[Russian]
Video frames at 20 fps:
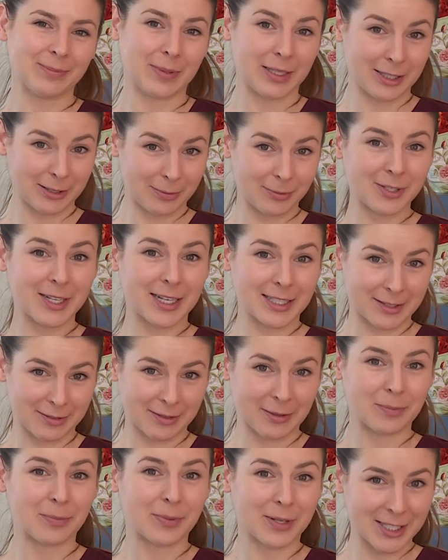Поэтому я с
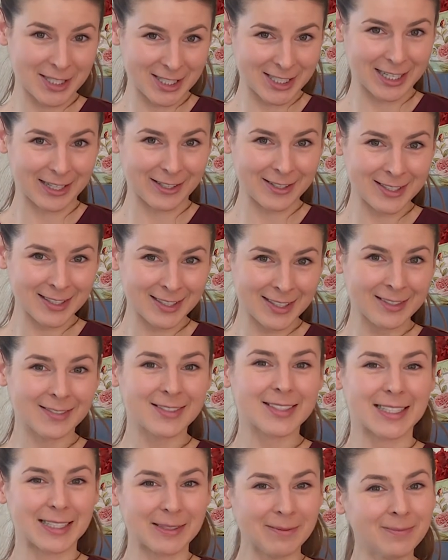вами прощаюсь.
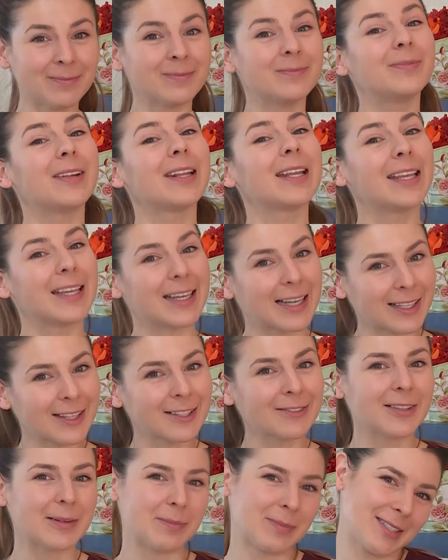Всем
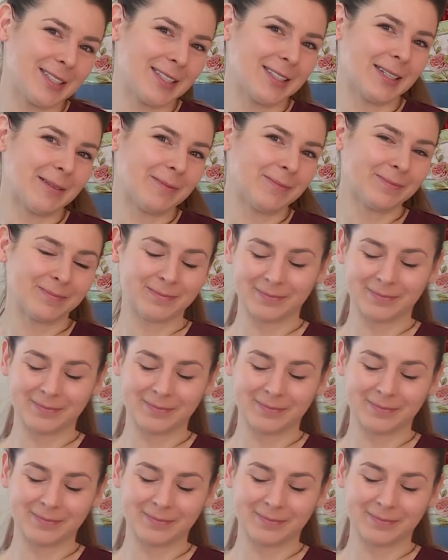приятного аппетита!